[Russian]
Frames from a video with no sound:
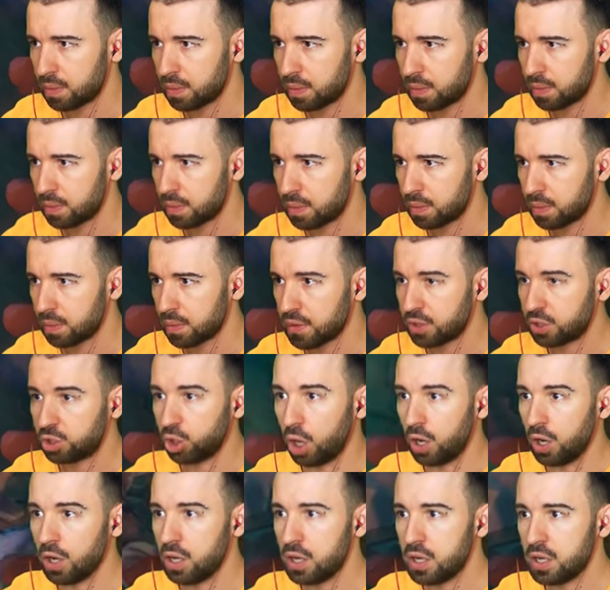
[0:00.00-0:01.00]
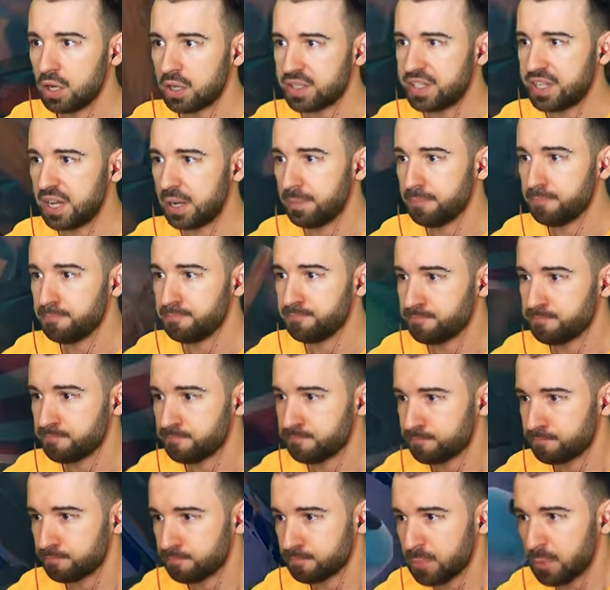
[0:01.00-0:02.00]
Кто? Где?
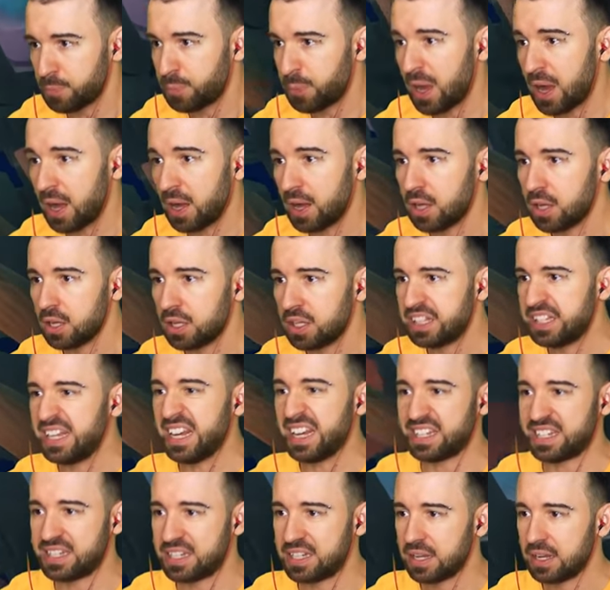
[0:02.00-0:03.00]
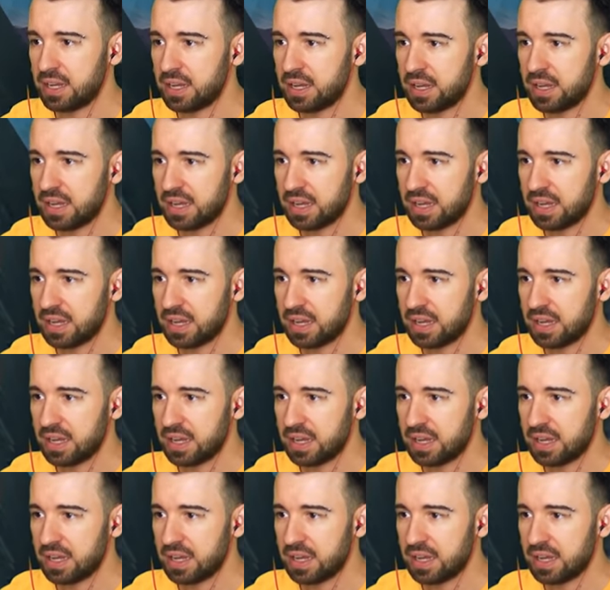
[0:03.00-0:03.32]
Опа! Есть!